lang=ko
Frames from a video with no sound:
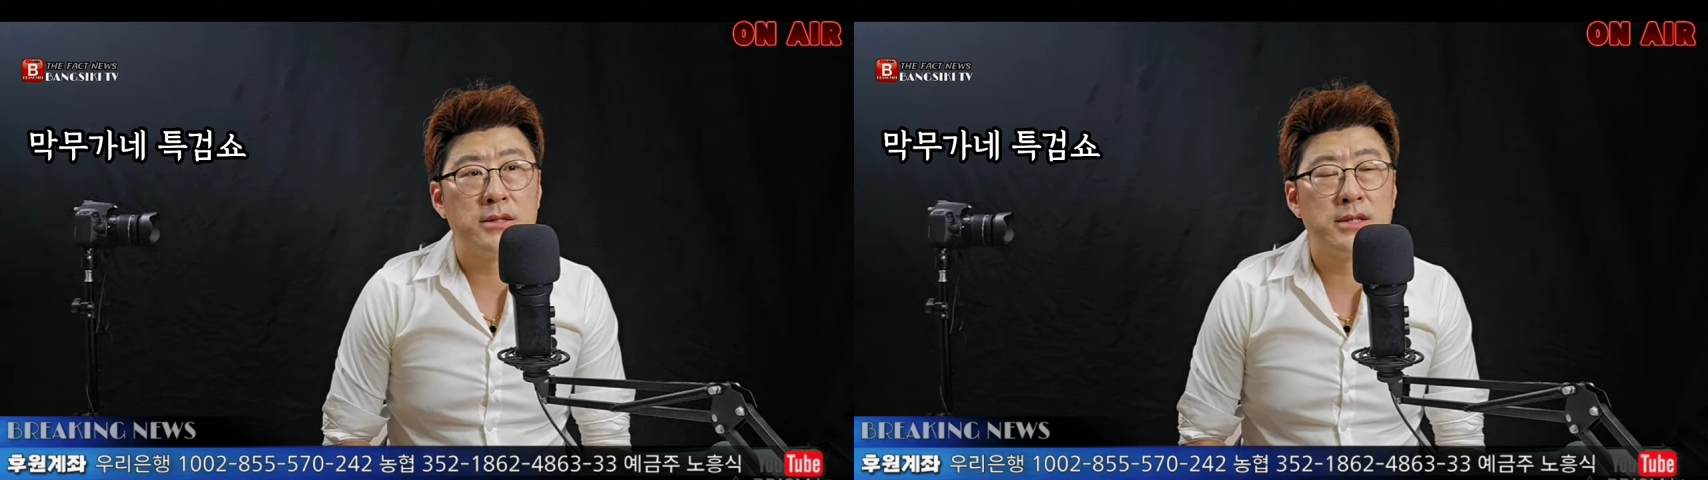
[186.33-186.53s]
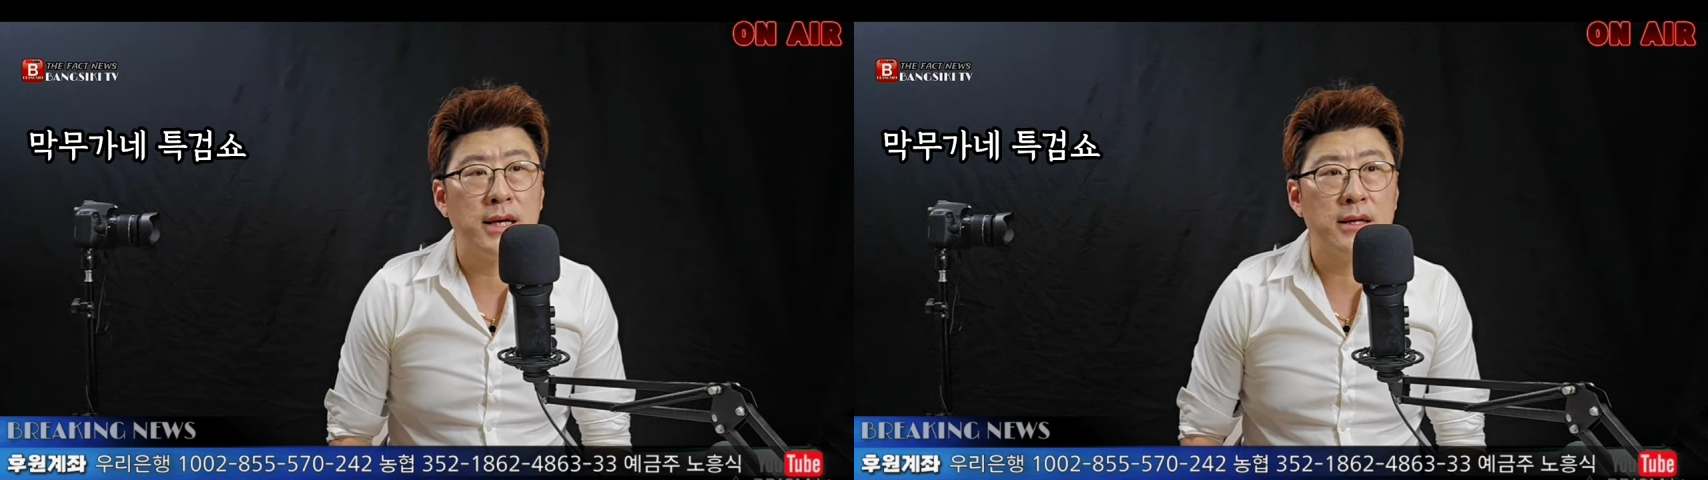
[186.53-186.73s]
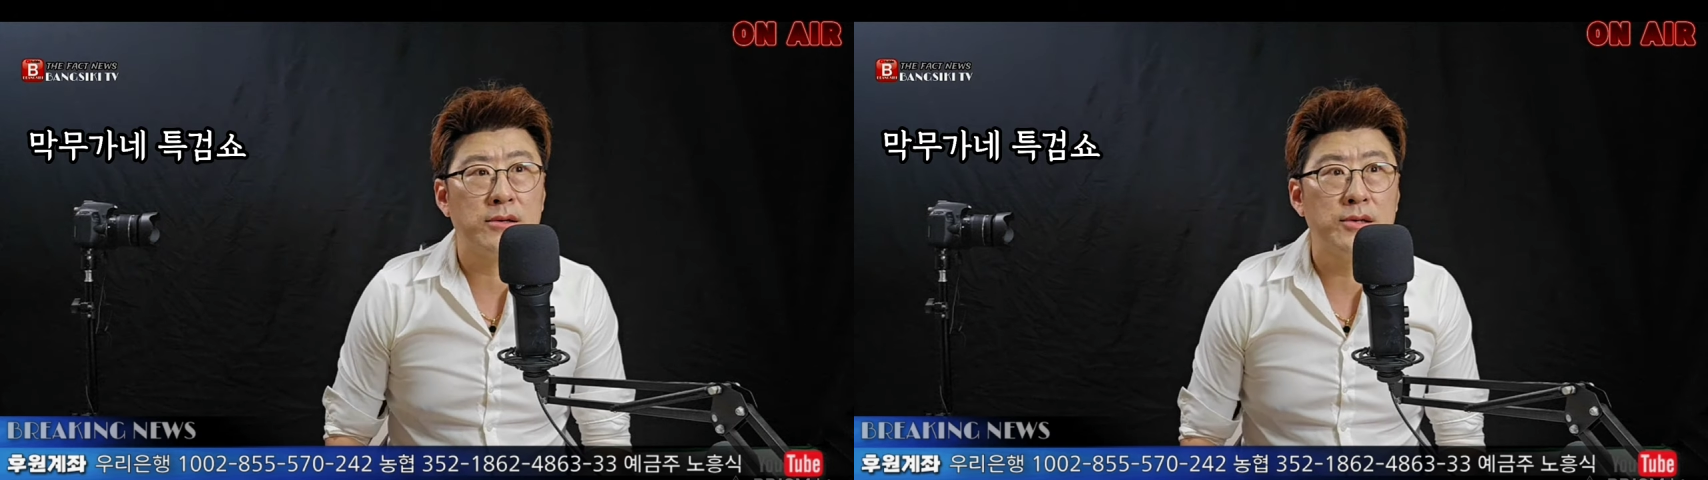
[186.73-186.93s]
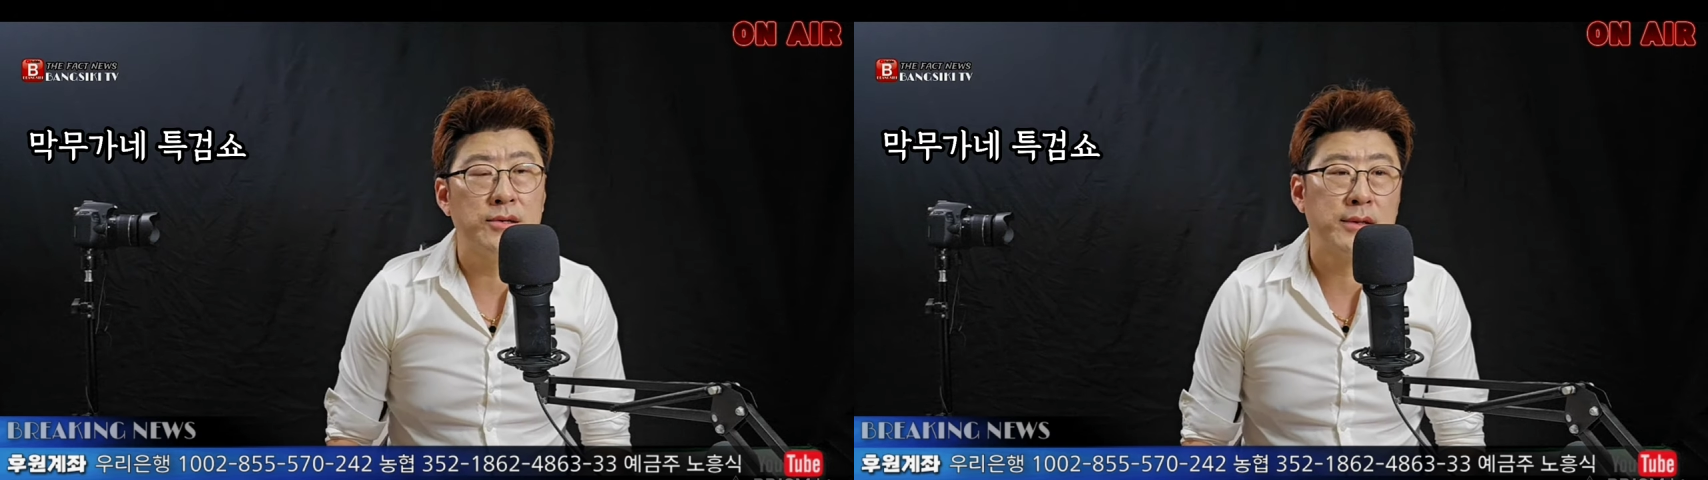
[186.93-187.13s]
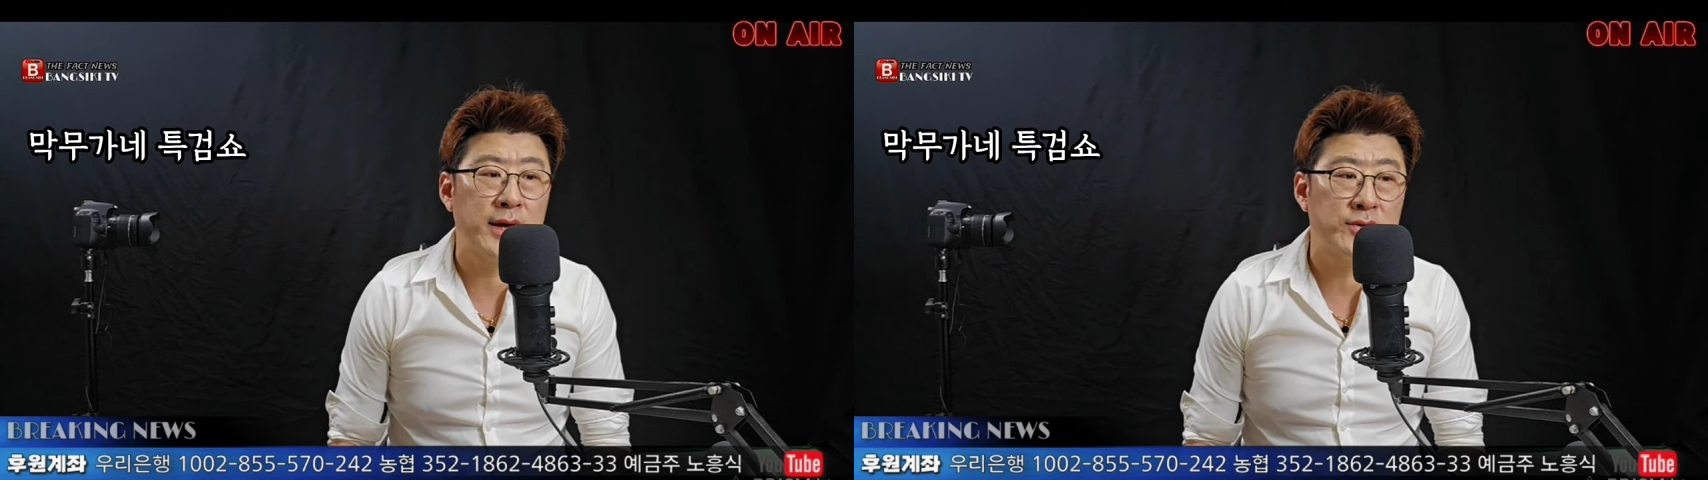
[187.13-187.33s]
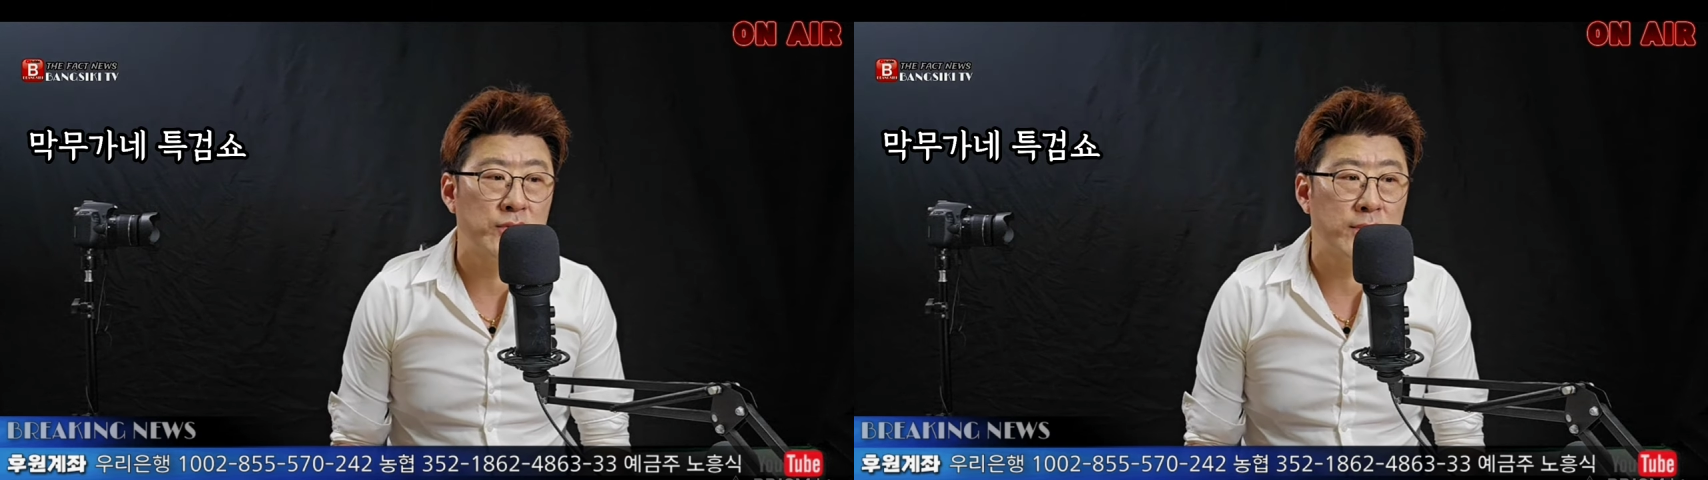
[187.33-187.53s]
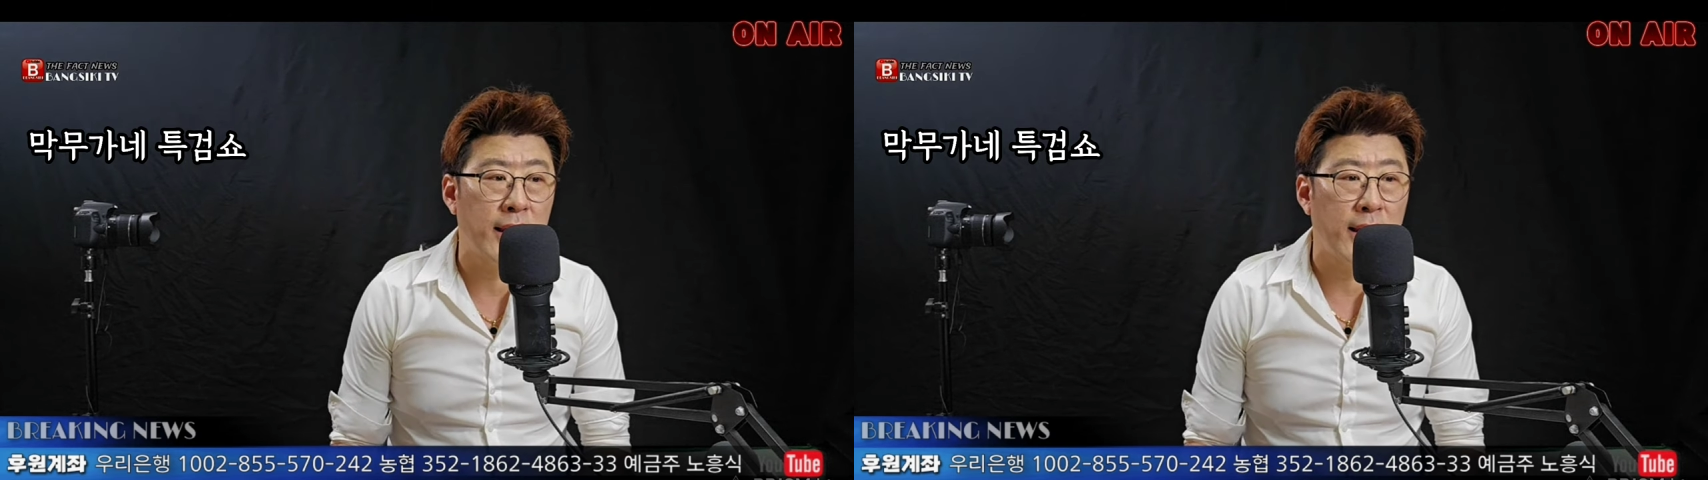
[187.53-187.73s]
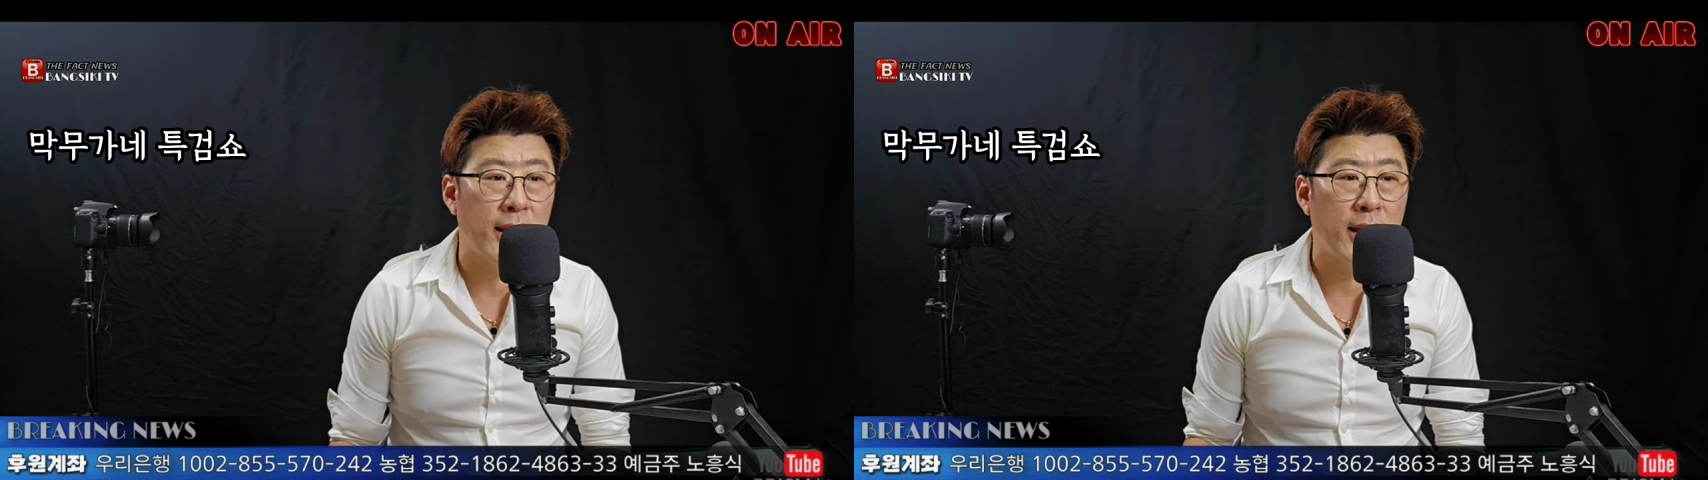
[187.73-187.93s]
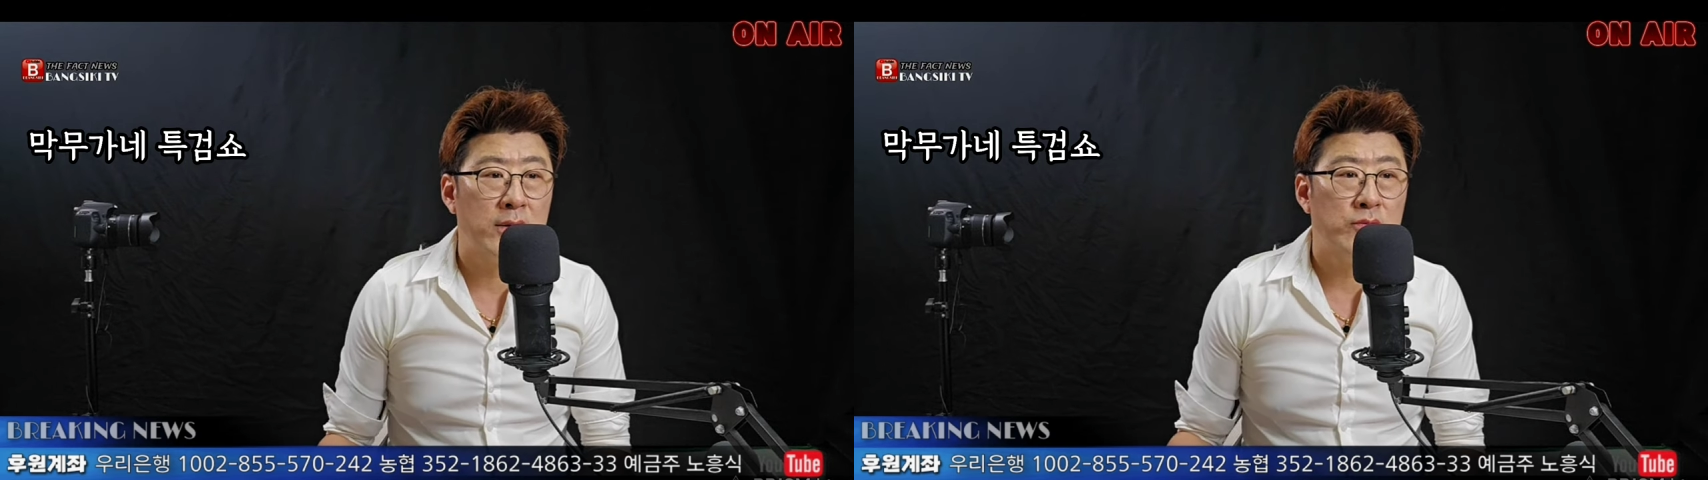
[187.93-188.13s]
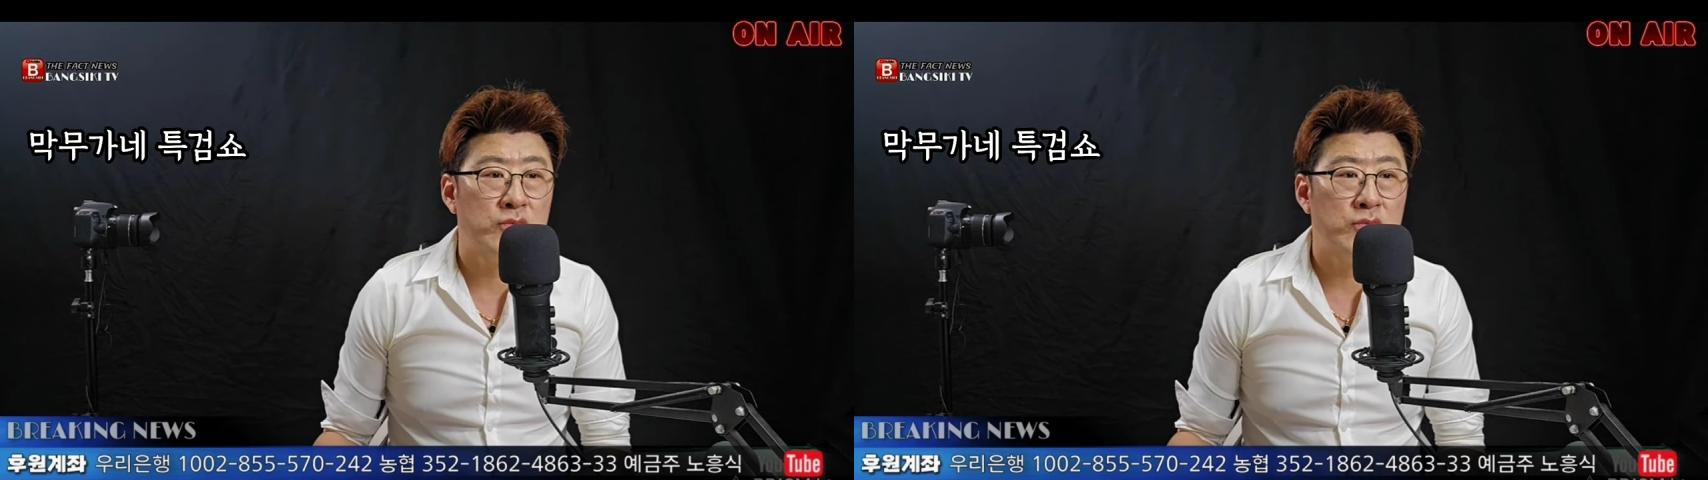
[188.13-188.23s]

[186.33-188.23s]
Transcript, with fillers: 지난 그 대선 때